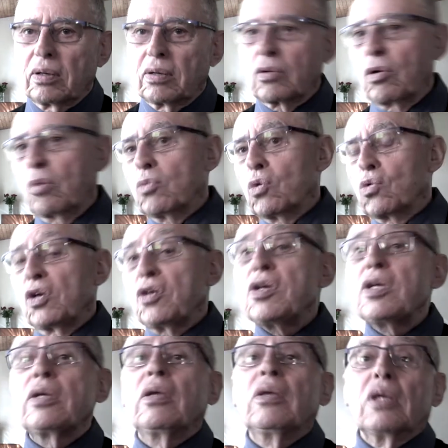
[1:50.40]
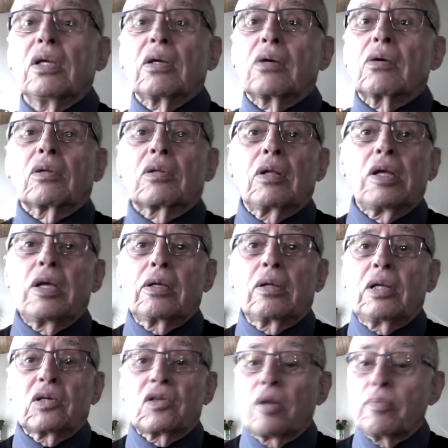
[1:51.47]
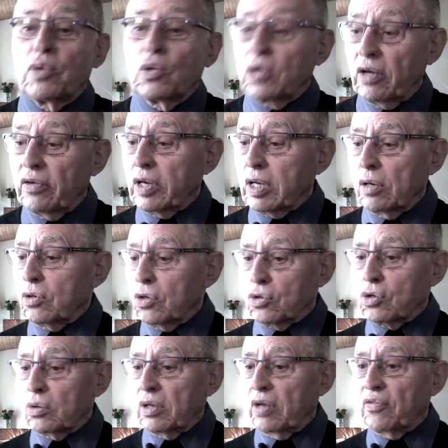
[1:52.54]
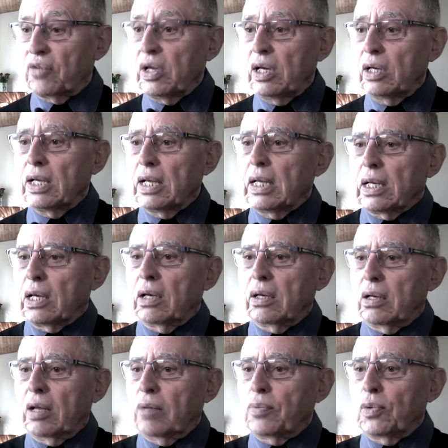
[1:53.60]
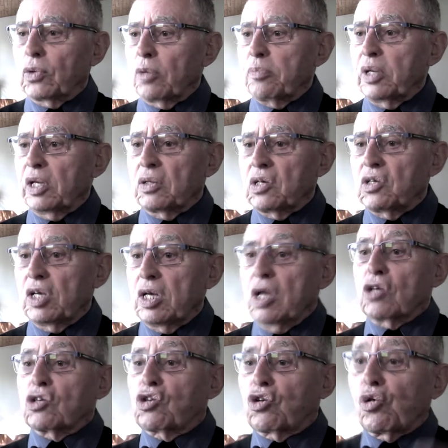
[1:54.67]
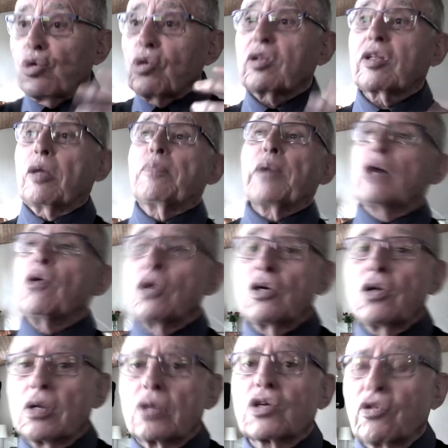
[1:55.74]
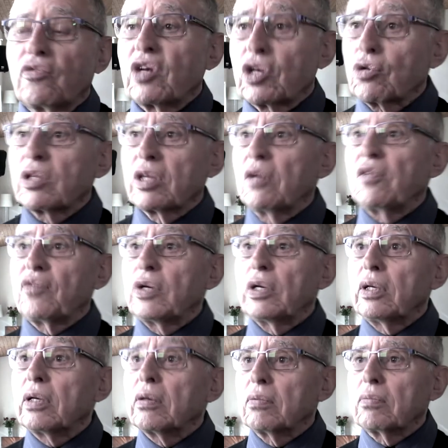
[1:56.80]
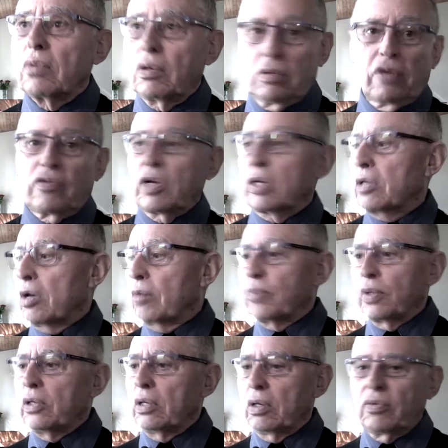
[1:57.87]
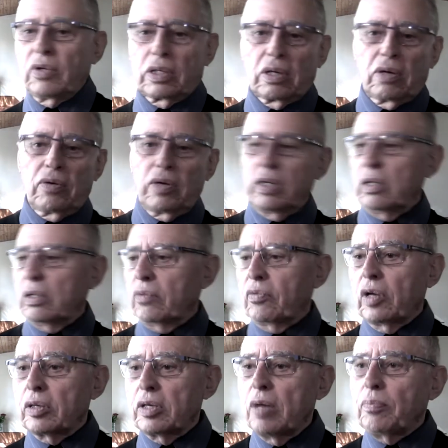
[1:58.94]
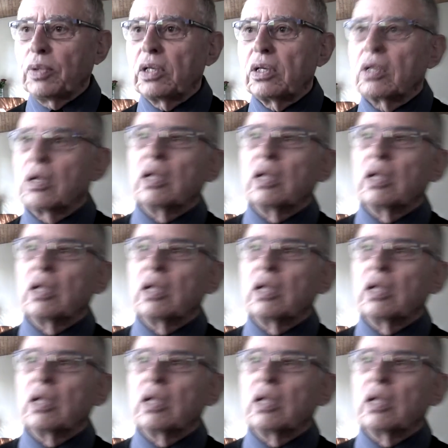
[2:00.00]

comme on lit quand les, apôtres avaient quelque chose à faire, euh, l'apôtre Pierre disait Sur ta parole, je vais jeter le filet. Il n'avait rien pris, il avait travaillé, il n'avait rien pris.